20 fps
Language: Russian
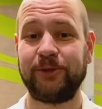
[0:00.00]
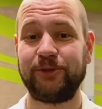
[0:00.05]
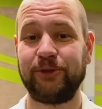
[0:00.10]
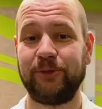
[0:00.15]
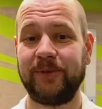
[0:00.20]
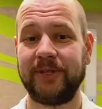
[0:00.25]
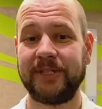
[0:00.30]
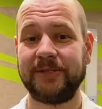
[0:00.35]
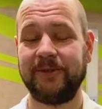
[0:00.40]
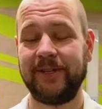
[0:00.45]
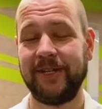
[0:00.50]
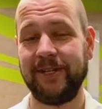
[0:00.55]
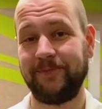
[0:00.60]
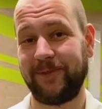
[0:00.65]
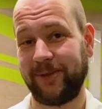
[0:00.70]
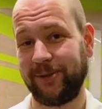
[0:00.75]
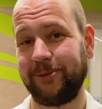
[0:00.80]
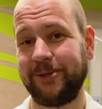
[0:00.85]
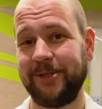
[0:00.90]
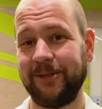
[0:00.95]
что позвали.
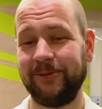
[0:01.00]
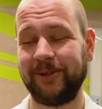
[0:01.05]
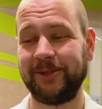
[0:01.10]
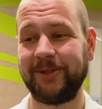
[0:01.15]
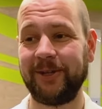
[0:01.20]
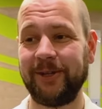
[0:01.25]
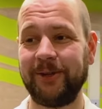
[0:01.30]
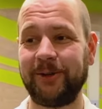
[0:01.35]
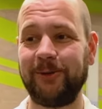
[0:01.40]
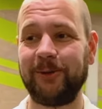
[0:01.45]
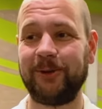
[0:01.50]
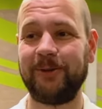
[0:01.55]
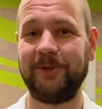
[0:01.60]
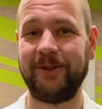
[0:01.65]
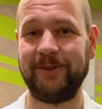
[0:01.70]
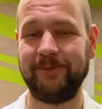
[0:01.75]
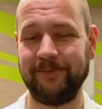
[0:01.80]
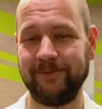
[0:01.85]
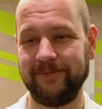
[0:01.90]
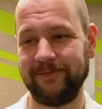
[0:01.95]
Продуктивных тренировок
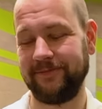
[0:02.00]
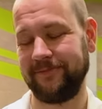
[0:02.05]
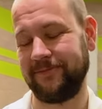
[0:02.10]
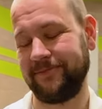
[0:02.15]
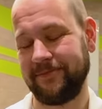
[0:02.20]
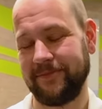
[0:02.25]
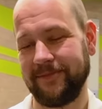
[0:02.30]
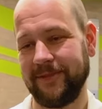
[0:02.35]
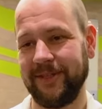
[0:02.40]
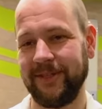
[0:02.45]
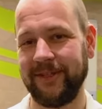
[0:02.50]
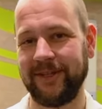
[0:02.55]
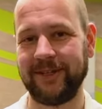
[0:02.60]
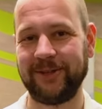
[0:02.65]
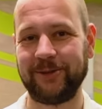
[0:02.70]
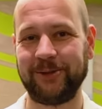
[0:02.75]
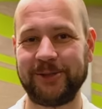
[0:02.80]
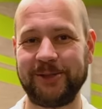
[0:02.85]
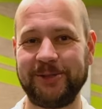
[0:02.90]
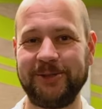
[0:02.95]
вам и
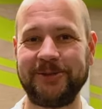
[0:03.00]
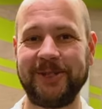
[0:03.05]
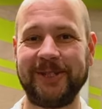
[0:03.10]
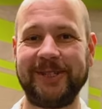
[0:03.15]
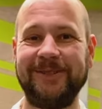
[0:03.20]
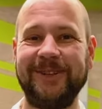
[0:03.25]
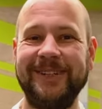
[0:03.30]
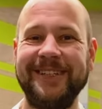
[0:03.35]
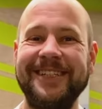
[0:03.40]
хороших сюжетов.